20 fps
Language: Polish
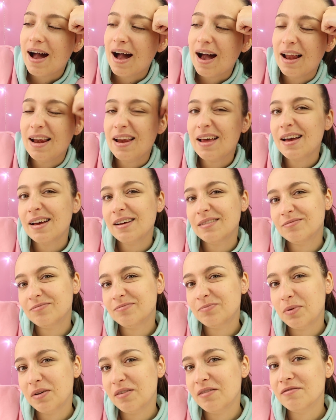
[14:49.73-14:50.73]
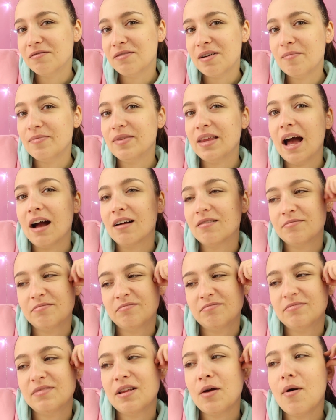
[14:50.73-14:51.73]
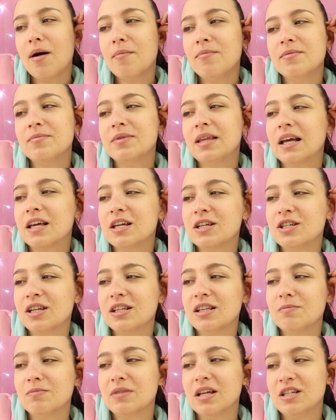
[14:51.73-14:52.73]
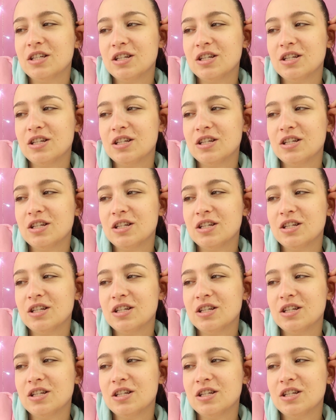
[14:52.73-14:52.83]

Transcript: Ale powiem Wam tak, Dałabym takie 7 na